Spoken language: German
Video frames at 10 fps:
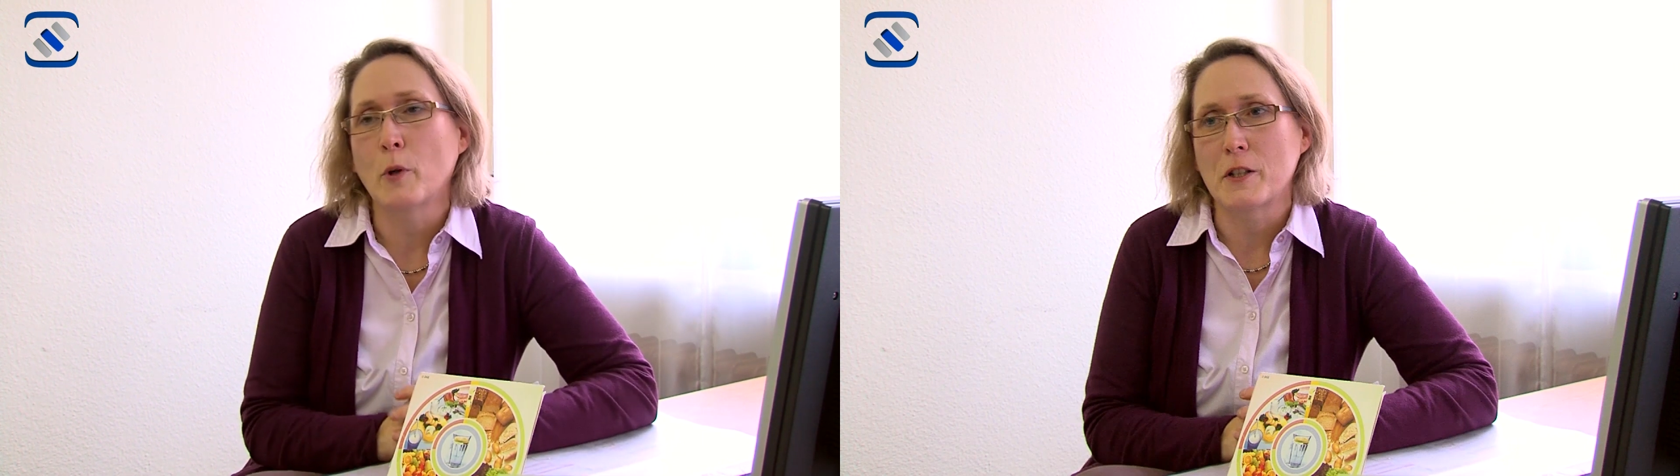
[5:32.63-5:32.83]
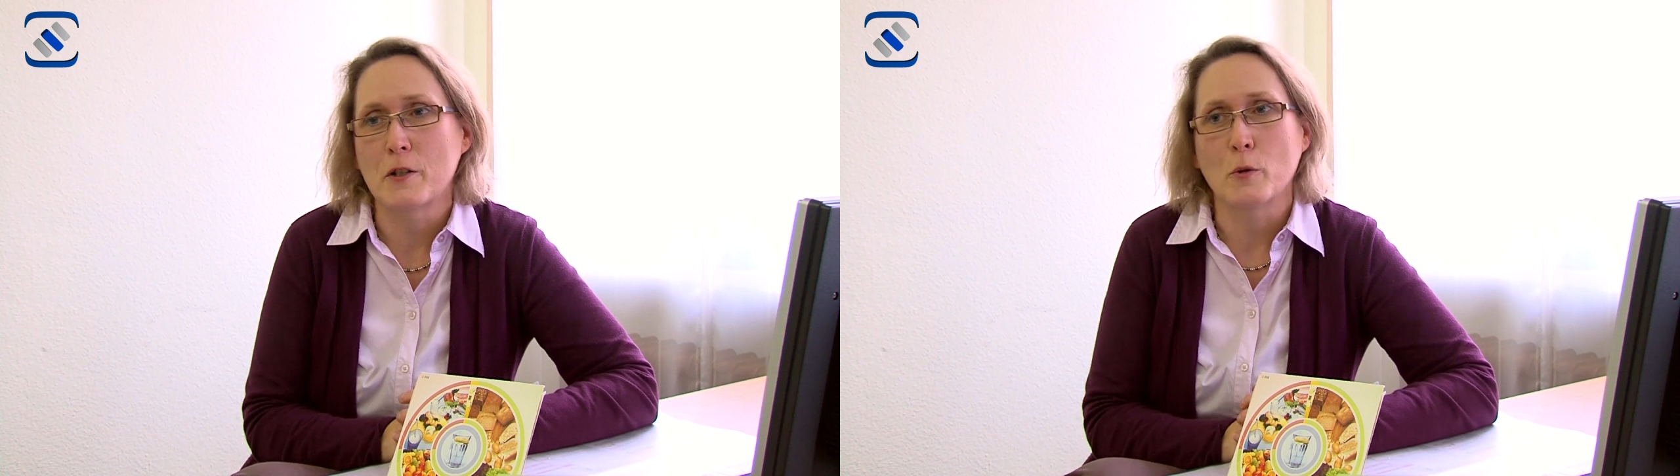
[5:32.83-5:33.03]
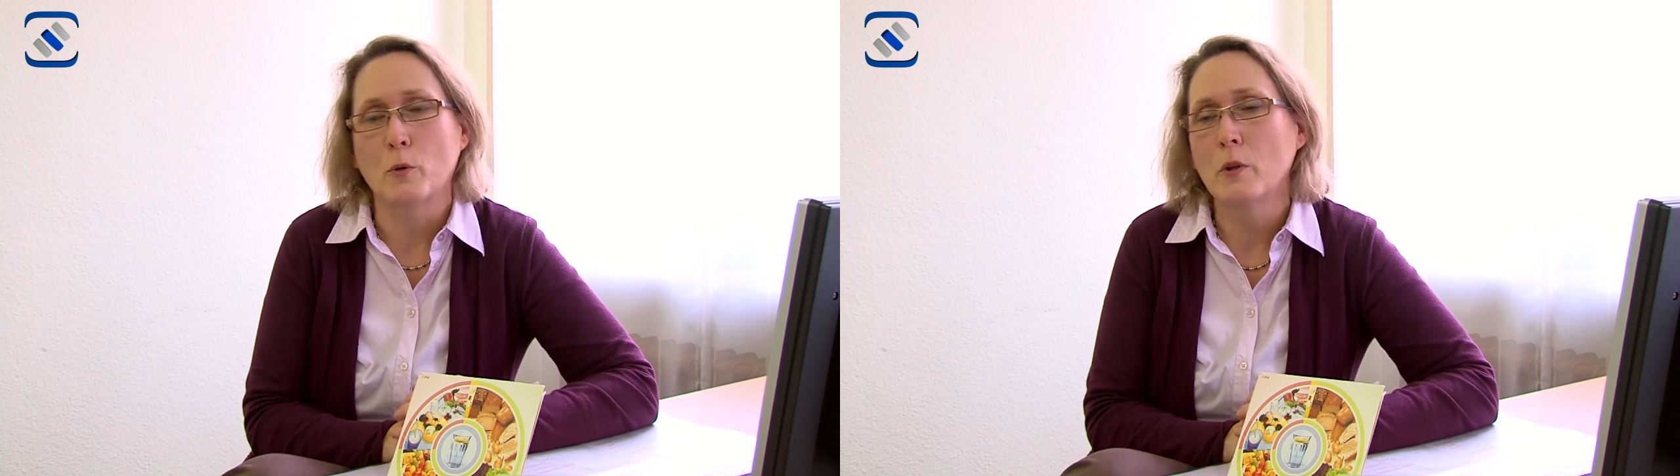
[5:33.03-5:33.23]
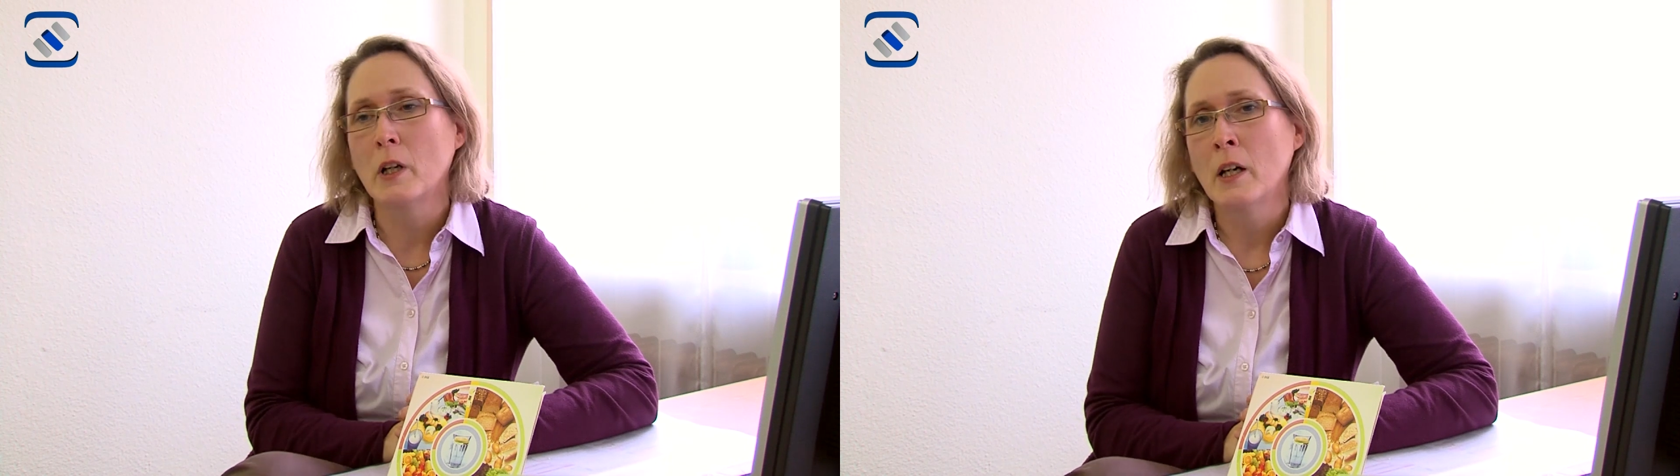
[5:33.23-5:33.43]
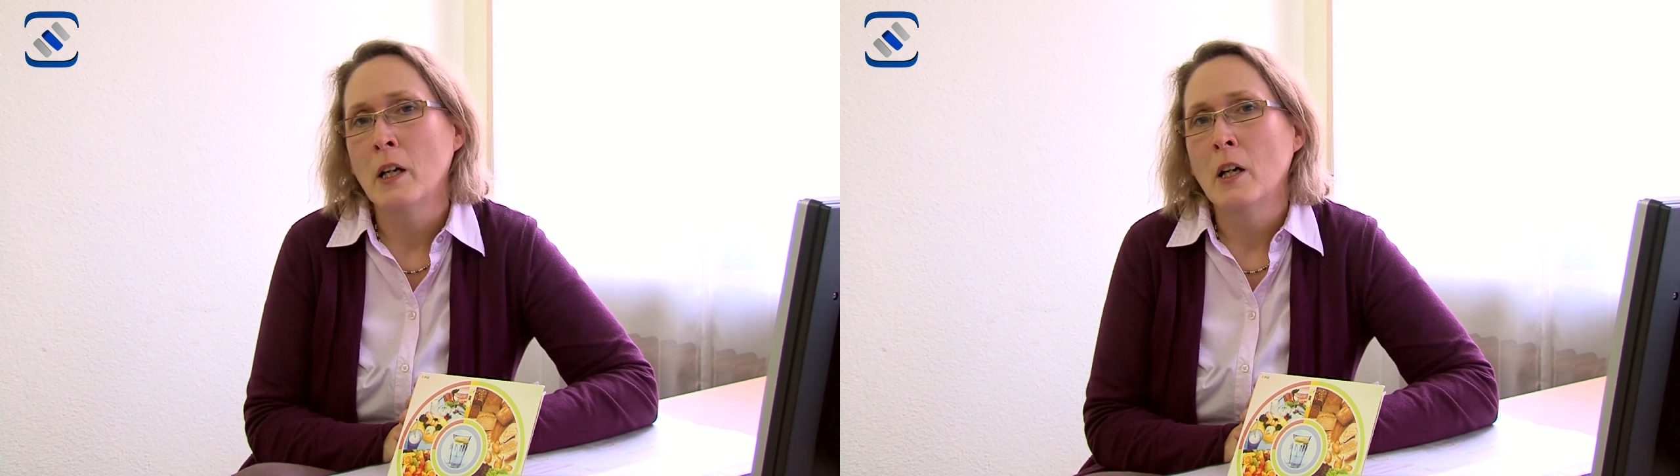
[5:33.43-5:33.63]
Portion.
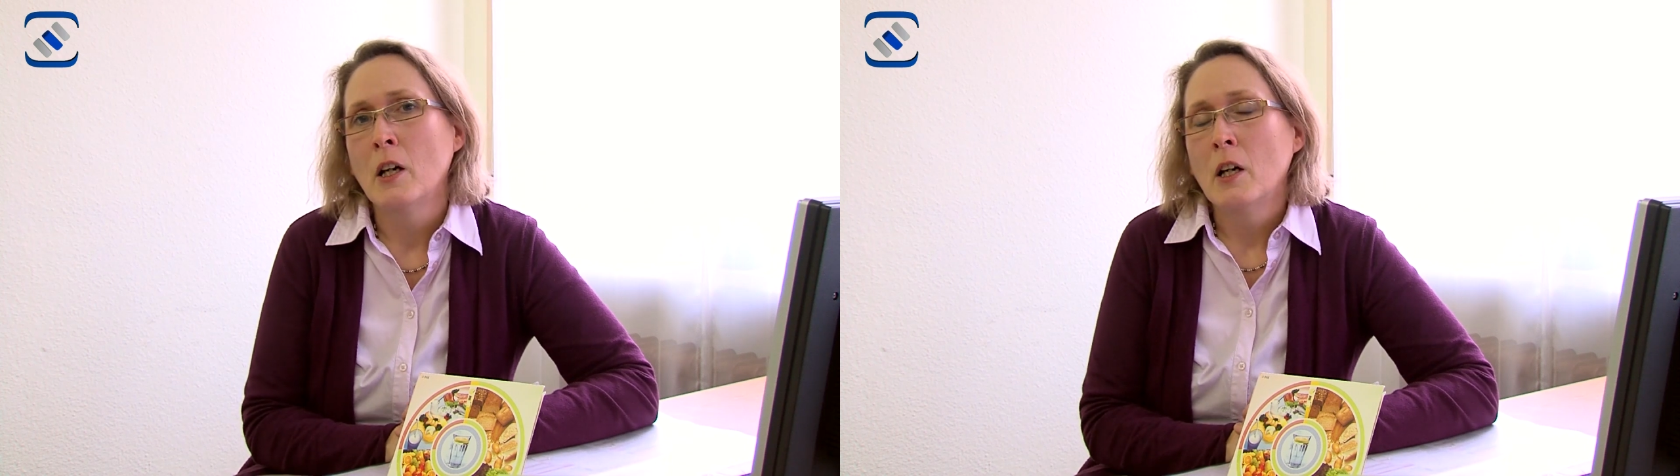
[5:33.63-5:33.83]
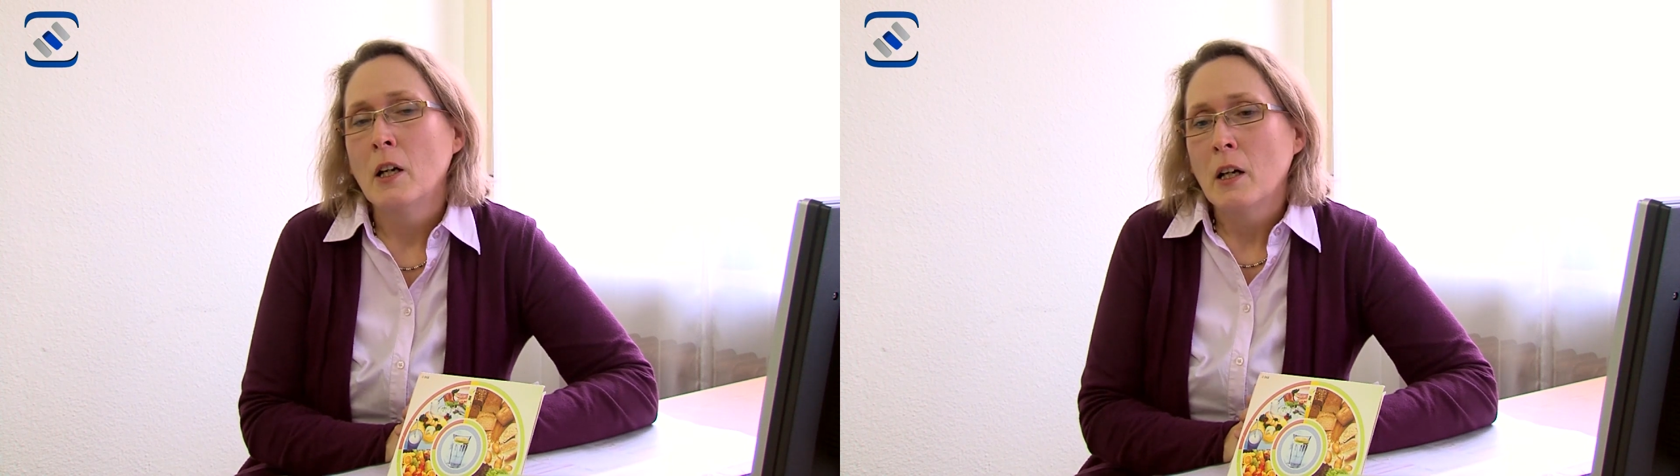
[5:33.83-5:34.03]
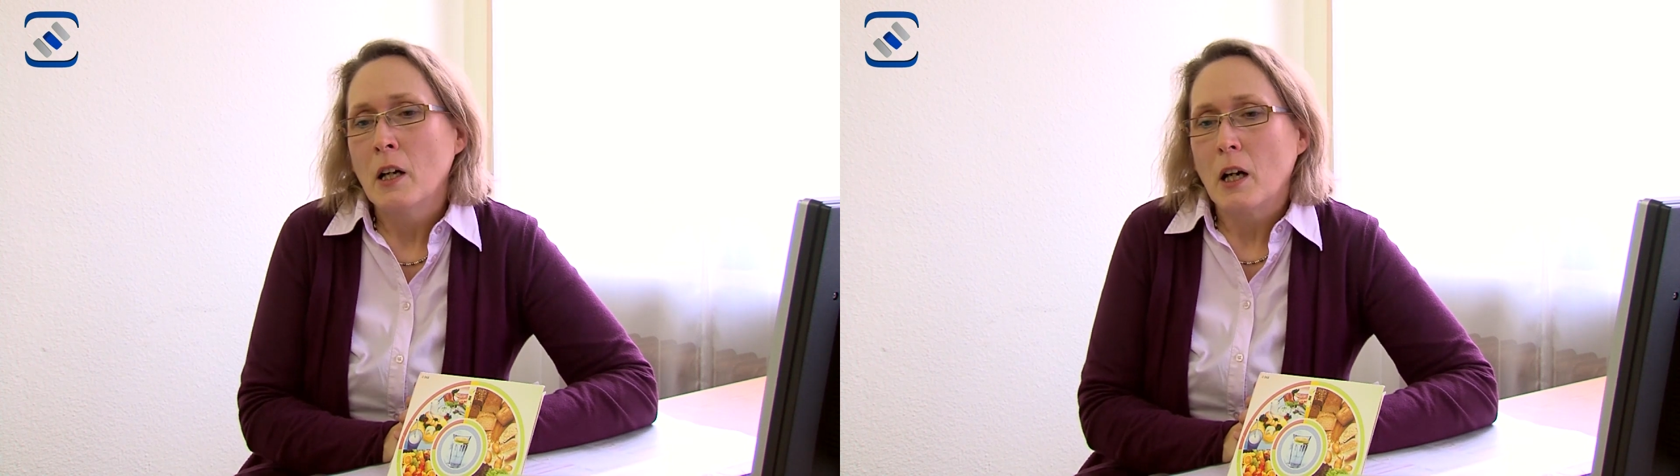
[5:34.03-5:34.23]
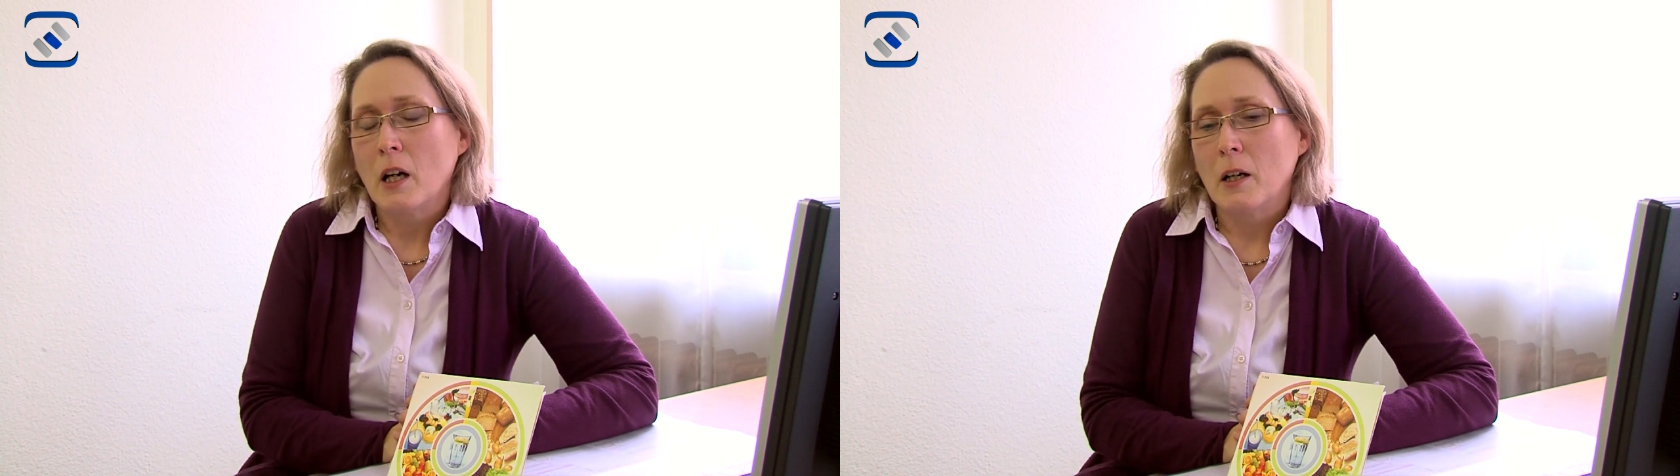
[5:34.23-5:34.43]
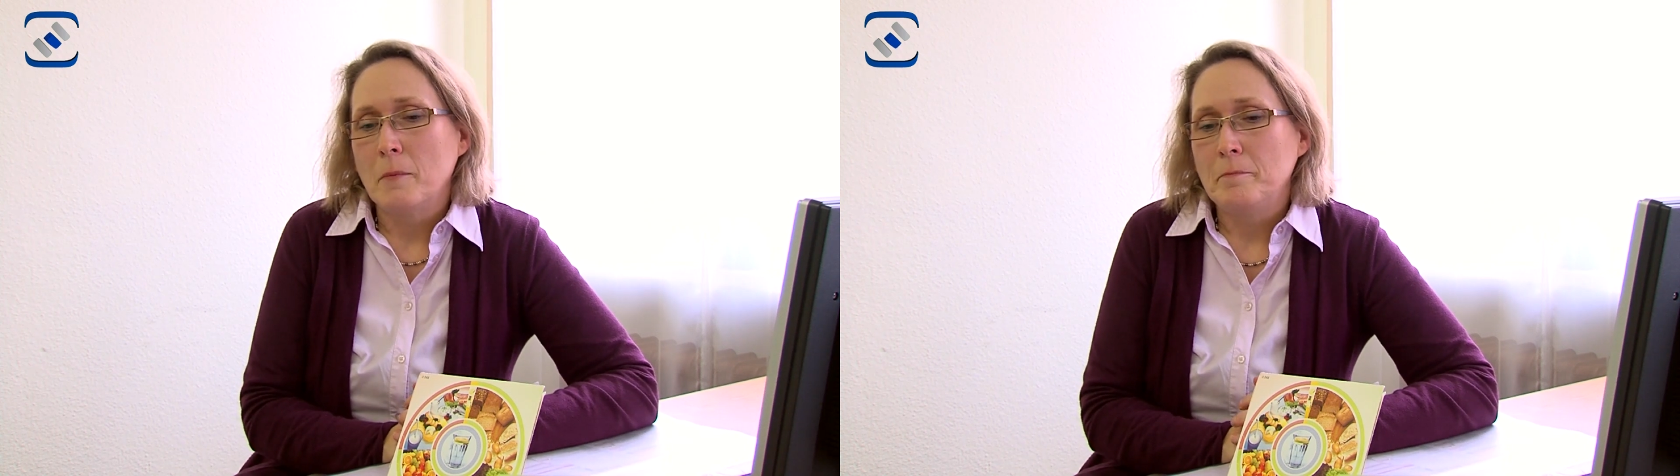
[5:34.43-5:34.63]

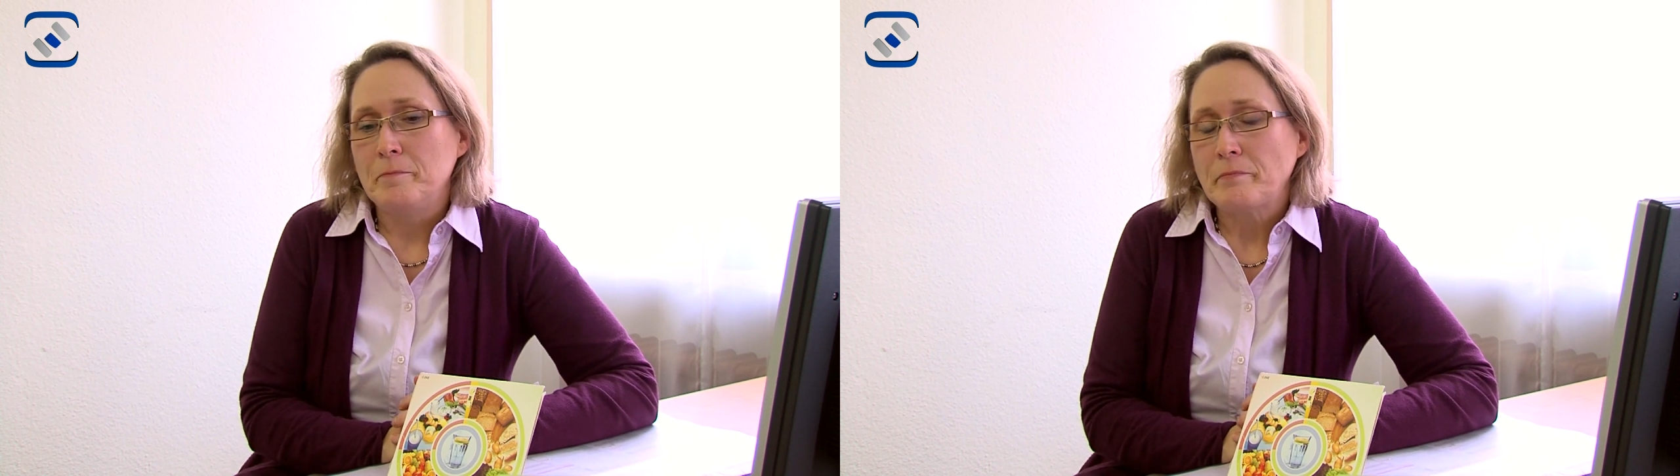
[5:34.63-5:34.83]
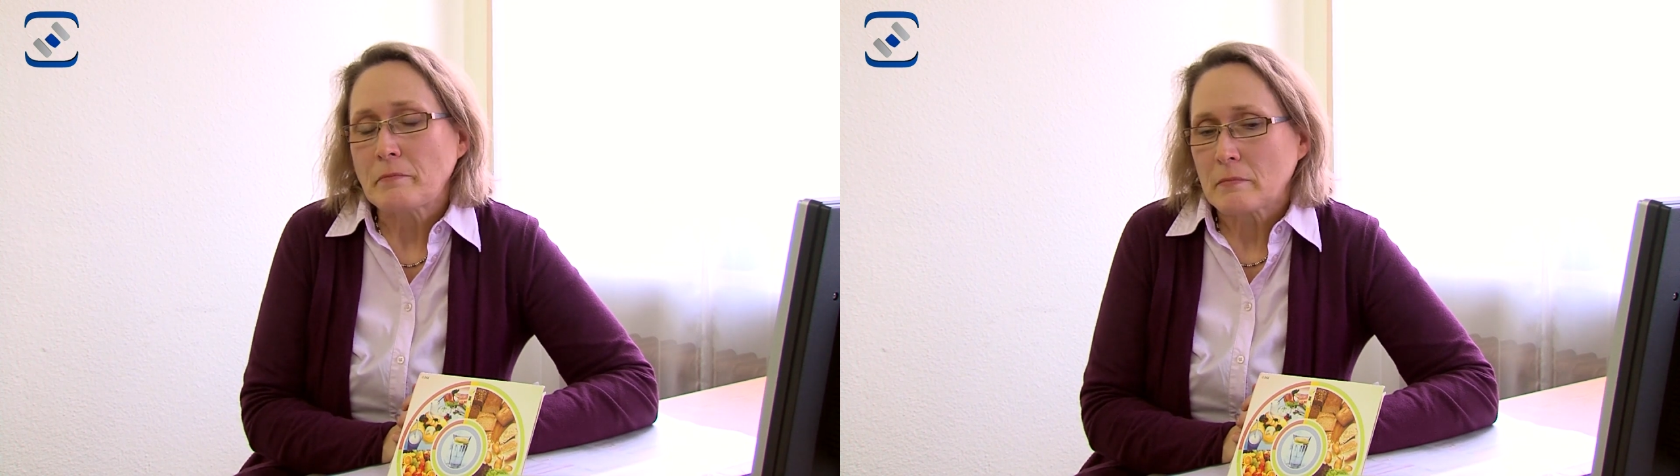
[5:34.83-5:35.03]
Ähm,